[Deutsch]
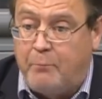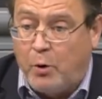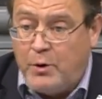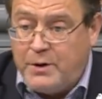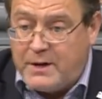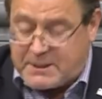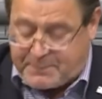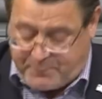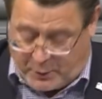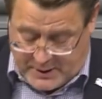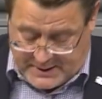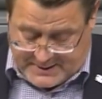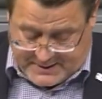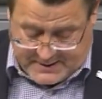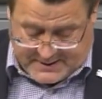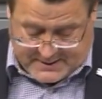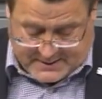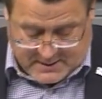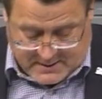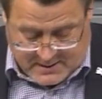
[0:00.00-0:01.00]

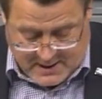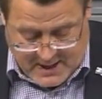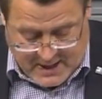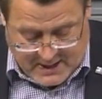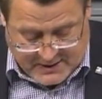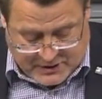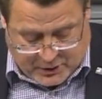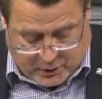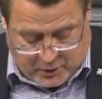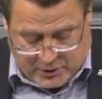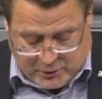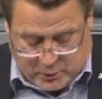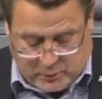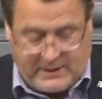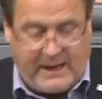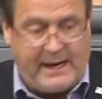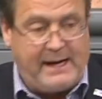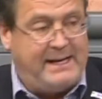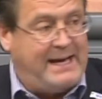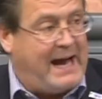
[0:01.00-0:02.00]
Bundespolizisten sollen
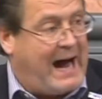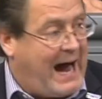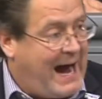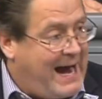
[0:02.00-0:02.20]
nun gegen die